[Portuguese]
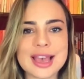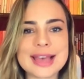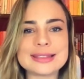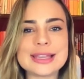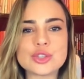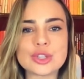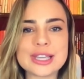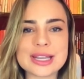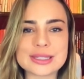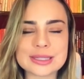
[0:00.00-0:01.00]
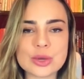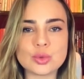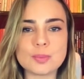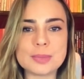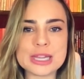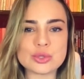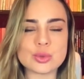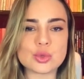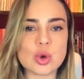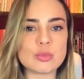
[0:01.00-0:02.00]
A desoneração no preço
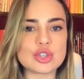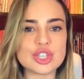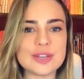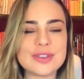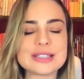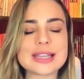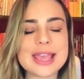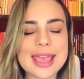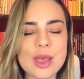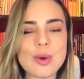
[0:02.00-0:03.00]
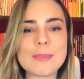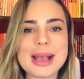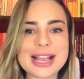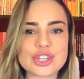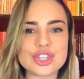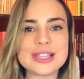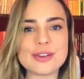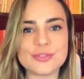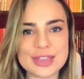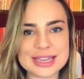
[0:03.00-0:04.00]
dos combustíveis é o abacaxi
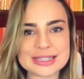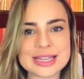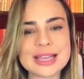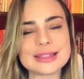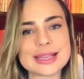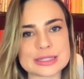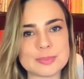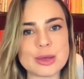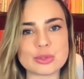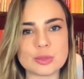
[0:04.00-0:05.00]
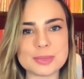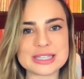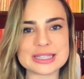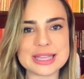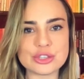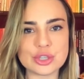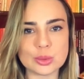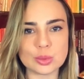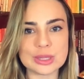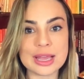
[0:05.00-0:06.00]
da vez nas mãos do presidente
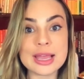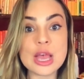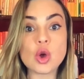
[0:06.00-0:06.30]
Lula.